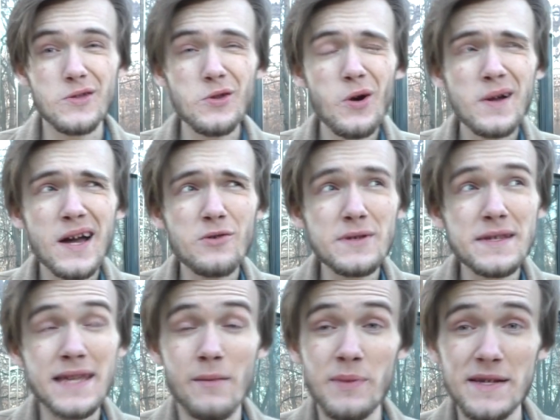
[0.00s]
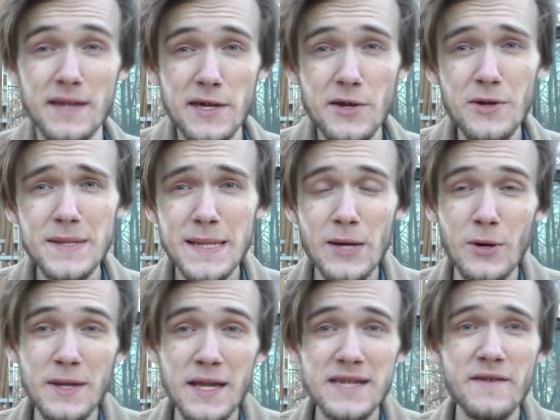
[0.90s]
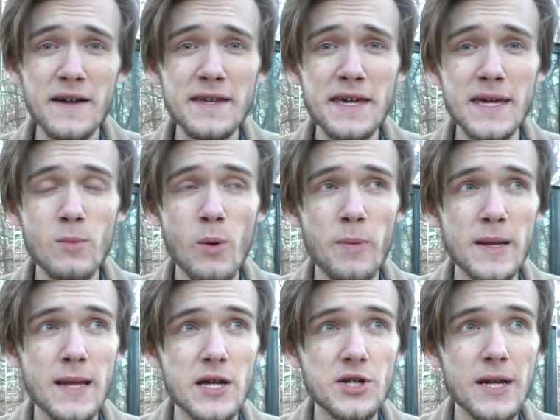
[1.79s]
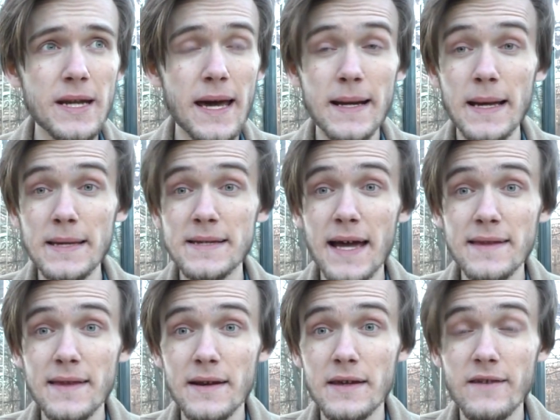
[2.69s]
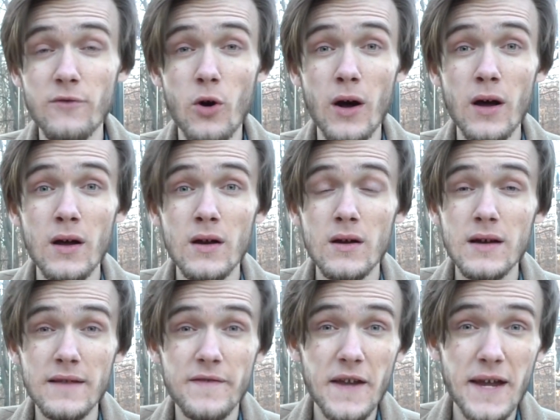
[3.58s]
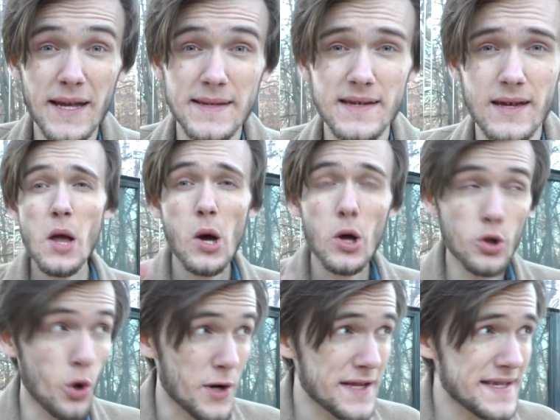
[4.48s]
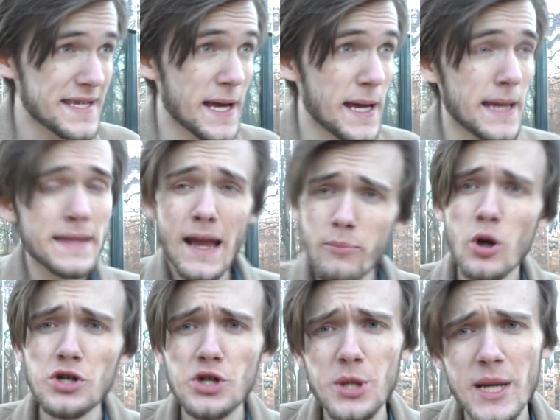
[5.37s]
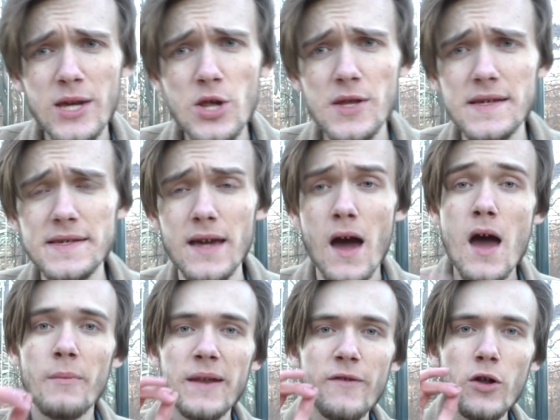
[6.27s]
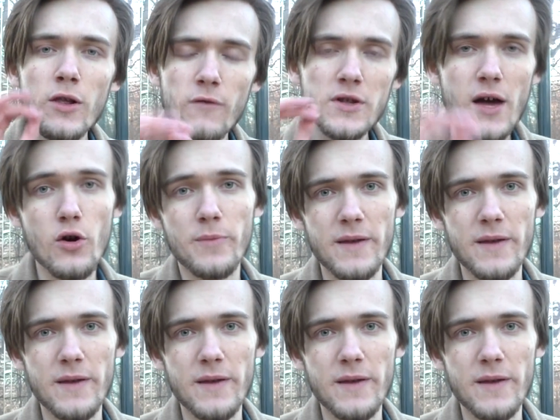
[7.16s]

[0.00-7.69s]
но, как он сам признается, такое название ему предложили организаторы его конференции. Лоренс, для большей ироничности, привел вот какой